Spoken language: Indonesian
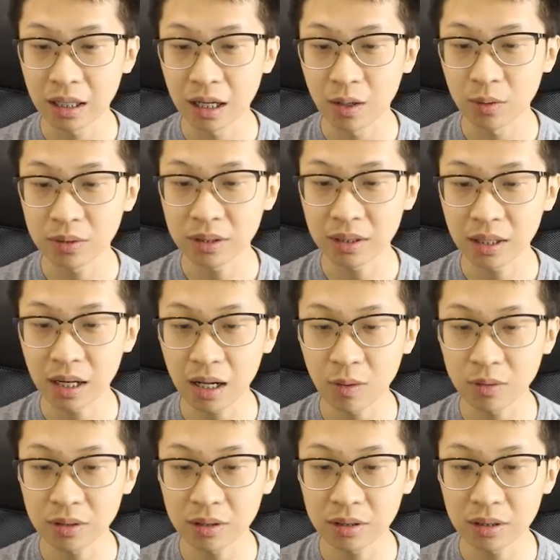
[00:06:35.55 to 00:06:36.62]
Lawyer,
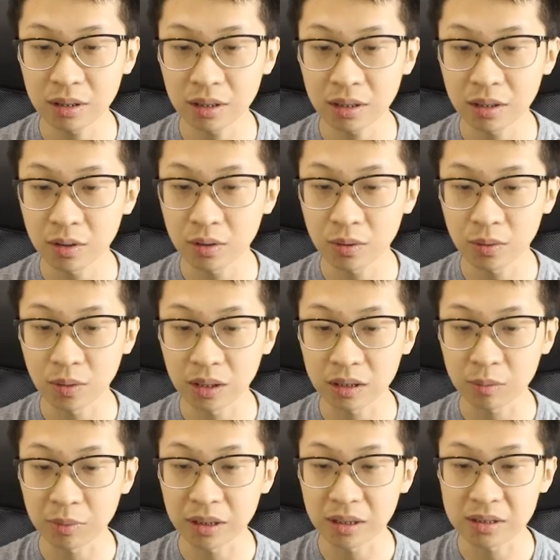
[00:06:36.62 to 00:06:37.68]
lawyer. Oh, ada
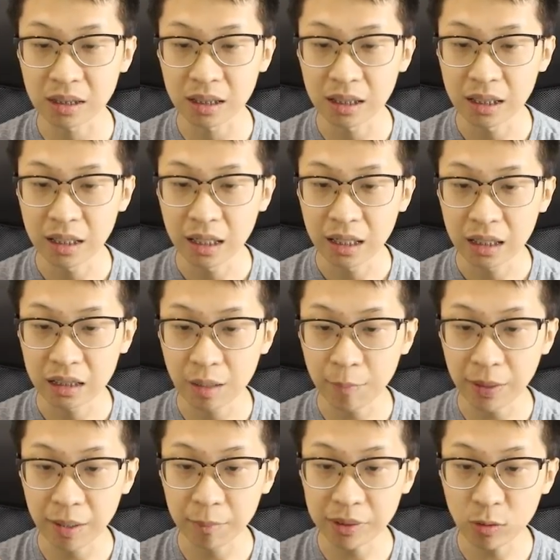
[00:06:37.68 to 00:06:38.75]
temannya di sana.
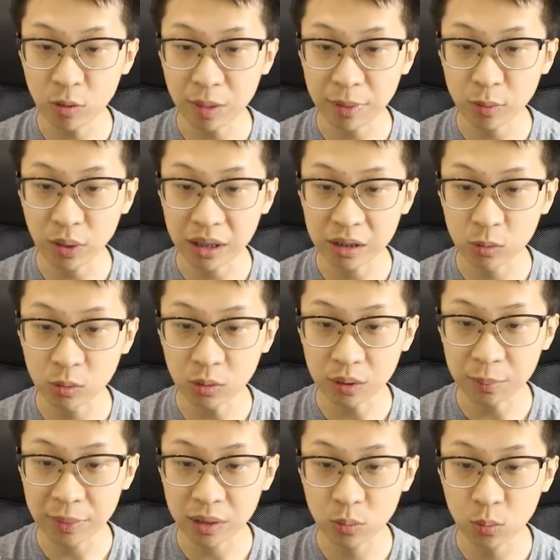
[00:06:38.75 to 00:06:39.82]
Gak apa-apa, yang penting gue dapat dua hit dulu
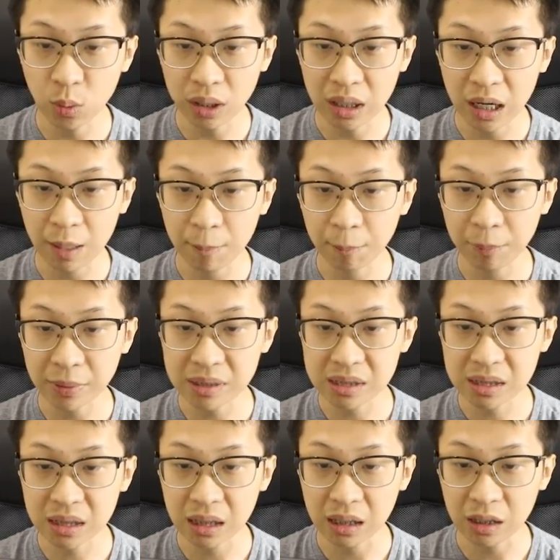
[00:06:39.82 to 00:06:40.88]
biar gue dapat
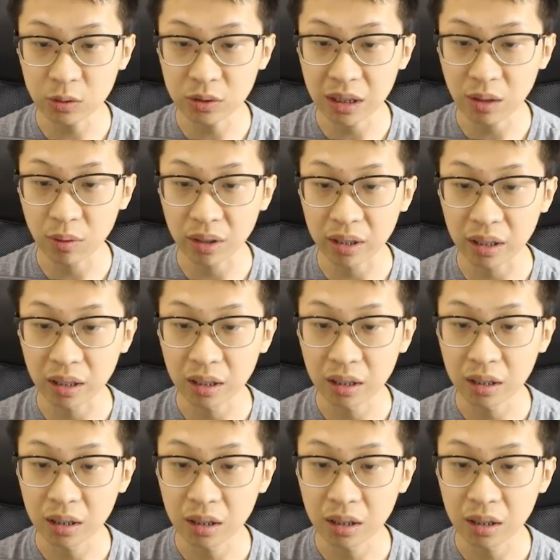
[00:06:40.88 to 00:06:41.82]
skill itu dia lawyernya.